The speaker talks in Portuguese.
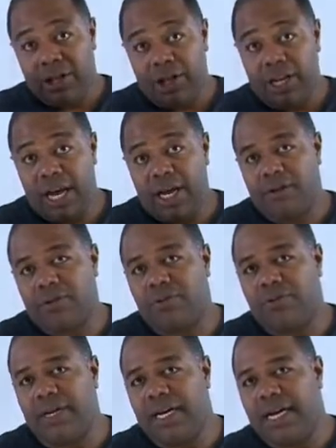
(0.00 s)
direitos
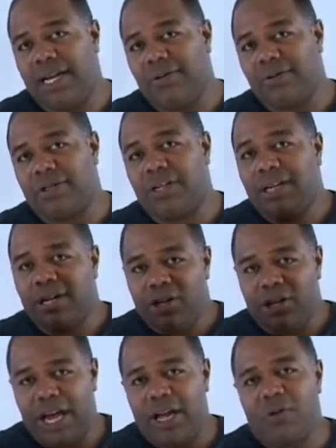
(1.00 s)
humanos,
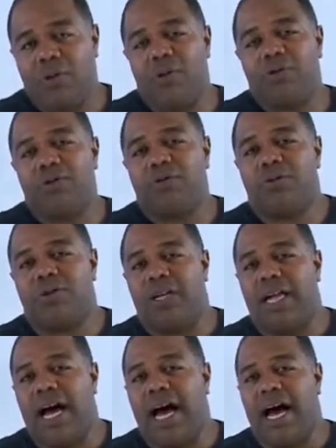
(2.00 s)
direito
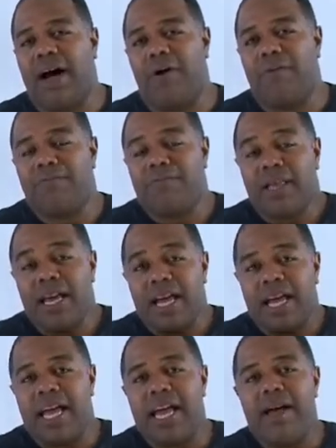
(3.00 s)
constitucional
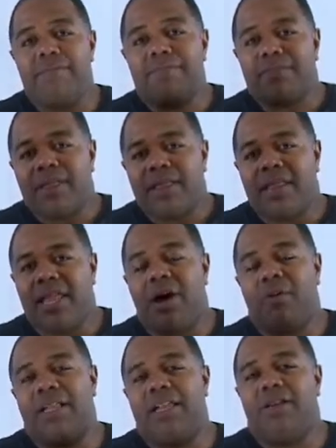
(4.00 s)
e ter
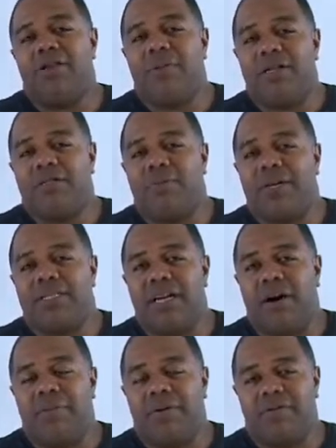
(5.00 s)
um atendimento
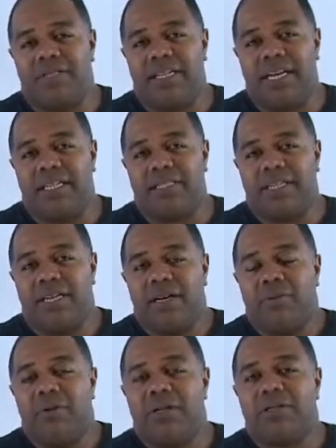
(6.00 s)
especial para vocês.
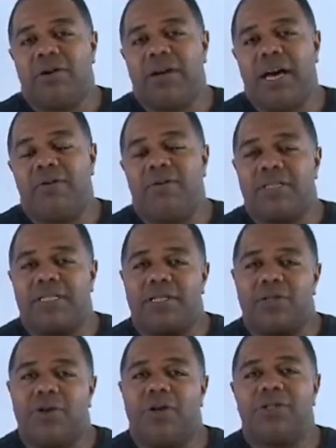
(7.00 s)
Por isso que eu quero
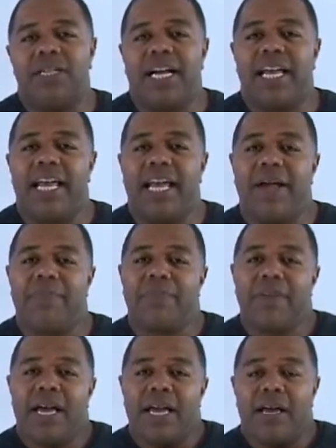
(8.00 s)
vocês todos
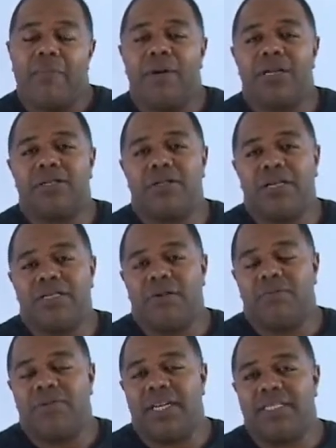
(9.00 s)
aqui e por isso que nós
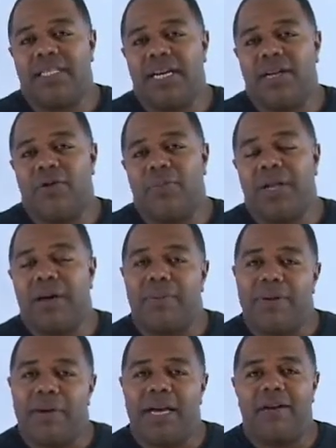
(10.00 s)
estamos fazendo pela
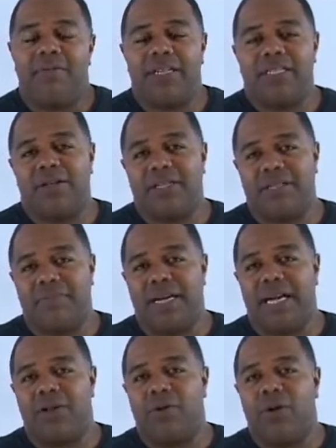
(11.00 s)
primeira vez a nossa
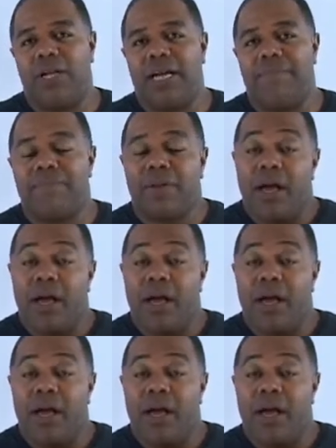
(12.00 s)
maratona